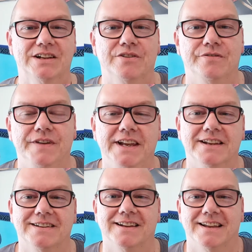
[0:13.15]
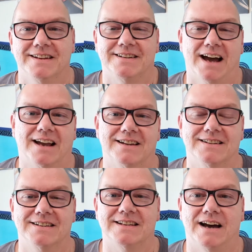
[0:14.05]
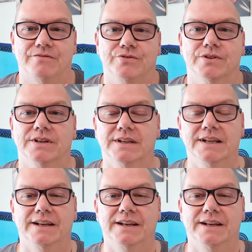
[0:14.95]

Vielen Dank dafür,